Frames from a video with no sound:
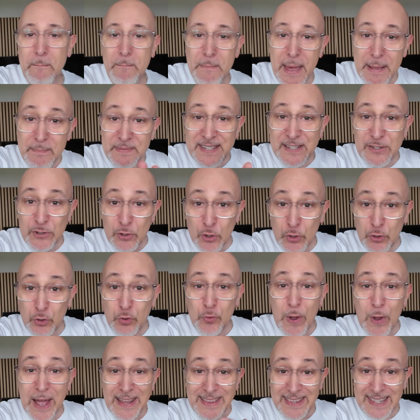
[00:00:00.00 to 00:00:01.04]
Même si ce que
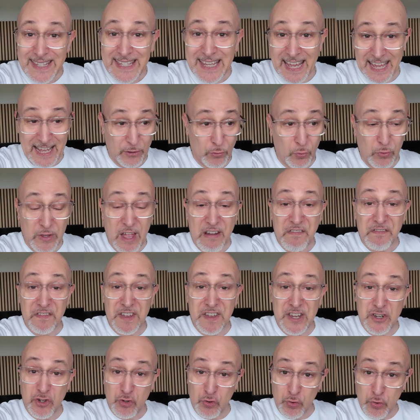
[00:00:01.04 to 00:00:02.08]
tu as dit est tout à
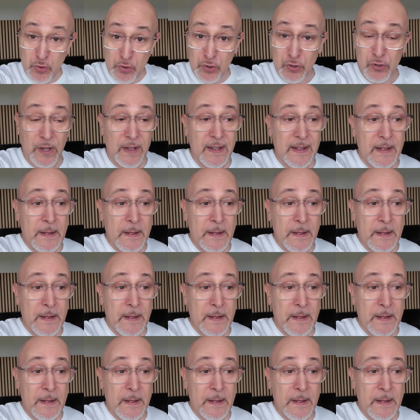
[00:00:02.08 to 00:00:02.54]
fait juste,